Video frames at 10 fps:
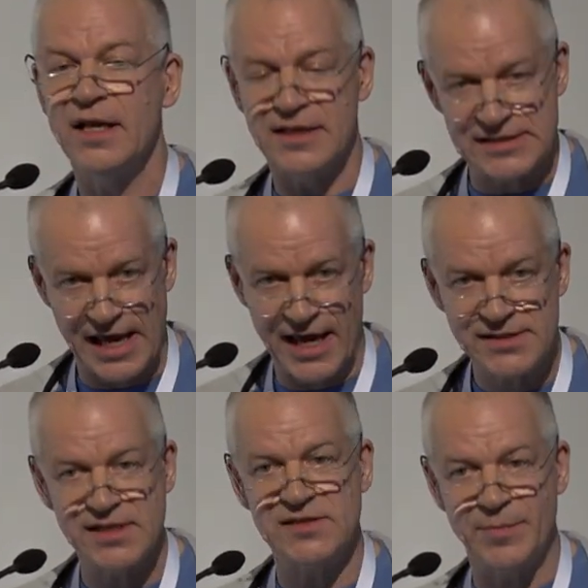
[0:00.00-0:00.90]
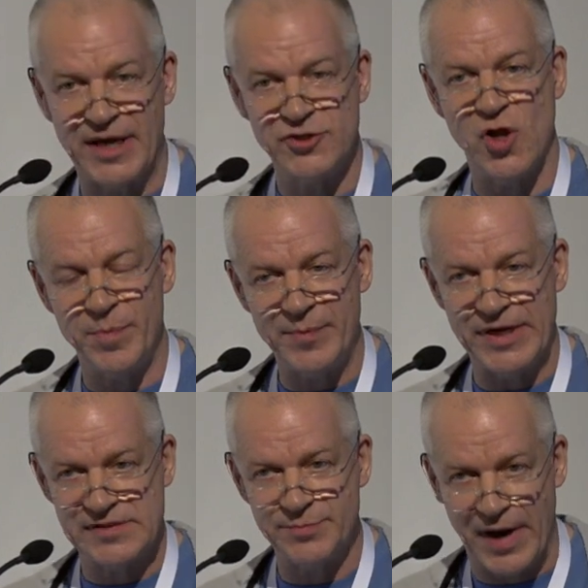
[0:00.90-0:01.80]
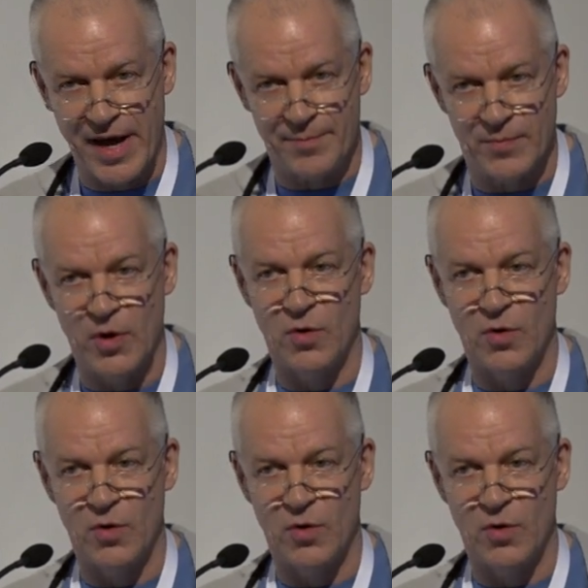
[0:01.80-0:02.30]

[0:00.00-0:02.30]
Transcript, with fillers: Das heißt, dass die Menschen auch beim Lesen bleiben